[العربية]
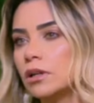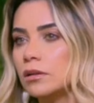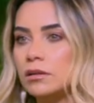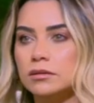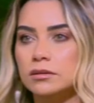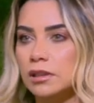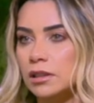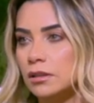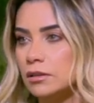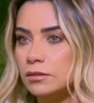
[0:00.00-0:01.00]

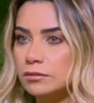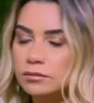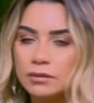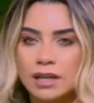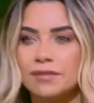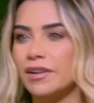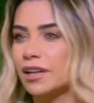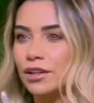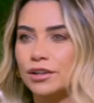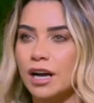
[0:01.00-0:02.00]
ال
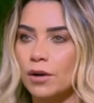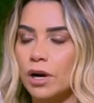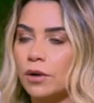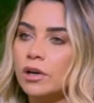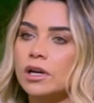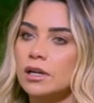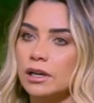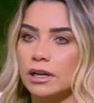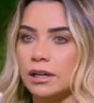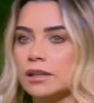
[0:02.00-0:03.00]
الفالجر او او
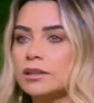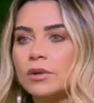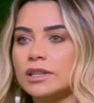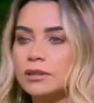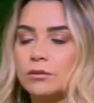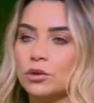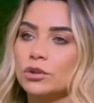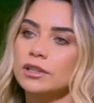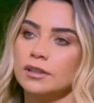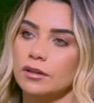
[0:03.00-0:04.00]
لكن دلوقتي
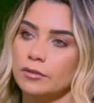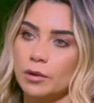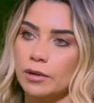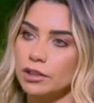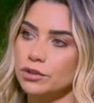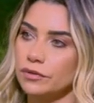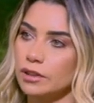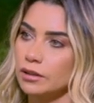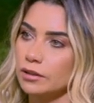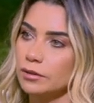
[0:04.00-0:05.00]
الموضوع اختلف لا اس ان